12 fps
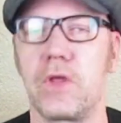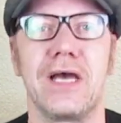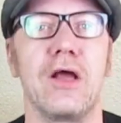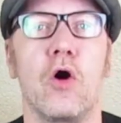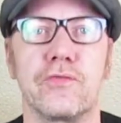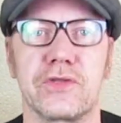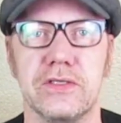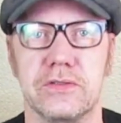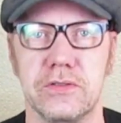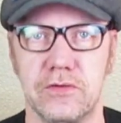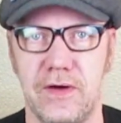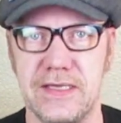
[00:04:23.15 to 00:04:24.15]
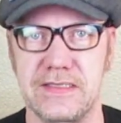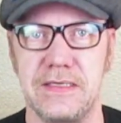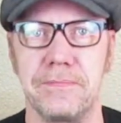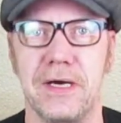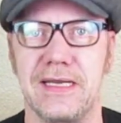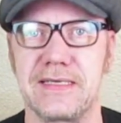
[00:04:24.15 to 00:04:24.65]
einen Auftritt quasi
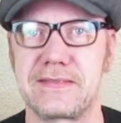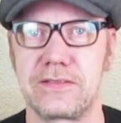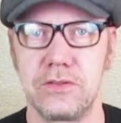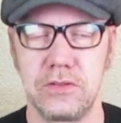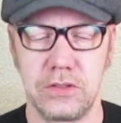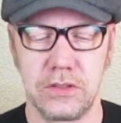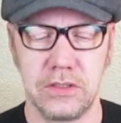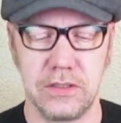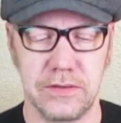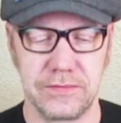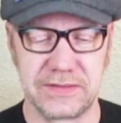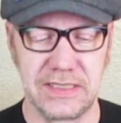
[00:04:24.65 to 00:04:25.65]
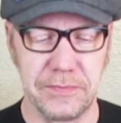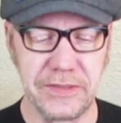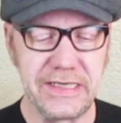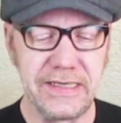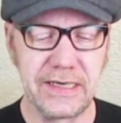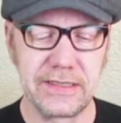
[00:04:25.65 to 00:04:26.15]
im Palast äh,
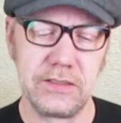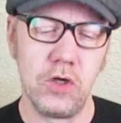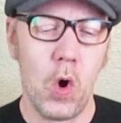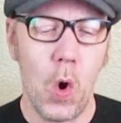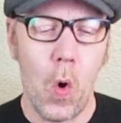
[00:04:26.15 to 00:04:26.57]
zelebrieren.